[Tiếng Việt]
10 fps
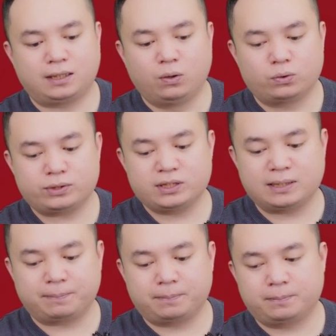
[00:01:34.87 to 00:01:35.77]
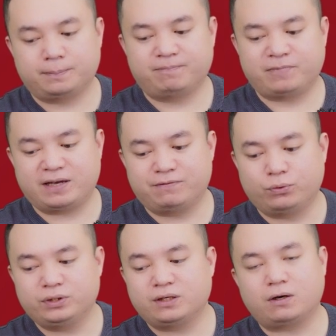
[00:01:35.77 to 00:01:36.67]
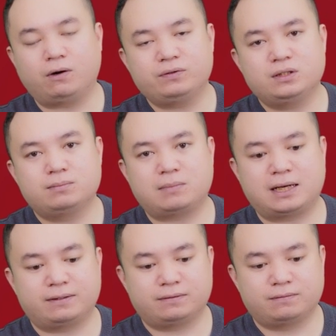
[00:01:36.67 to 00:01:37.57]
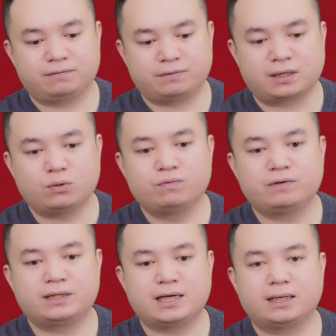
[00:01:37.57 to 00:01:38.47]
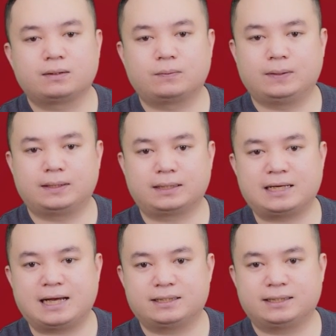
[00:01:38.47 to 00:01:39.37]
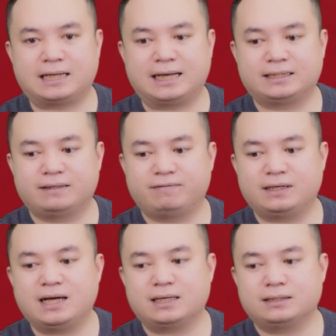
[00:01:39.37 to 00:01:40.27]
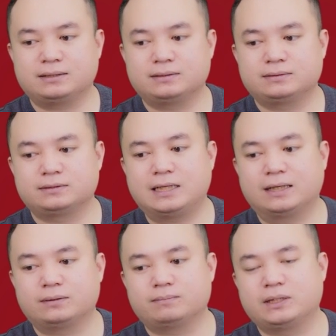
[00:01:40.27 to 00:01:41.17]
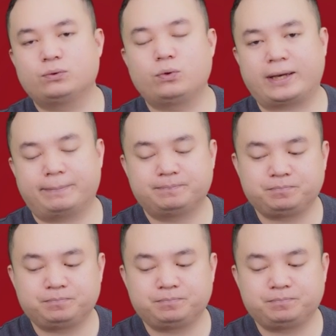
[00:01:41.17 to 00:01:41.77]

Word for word: cầu của doanh nghiệp về vốn thì có nhưng mà về cung về tiền của ngân hàng hiện tại thì vẫn đang đang bị thu hẹp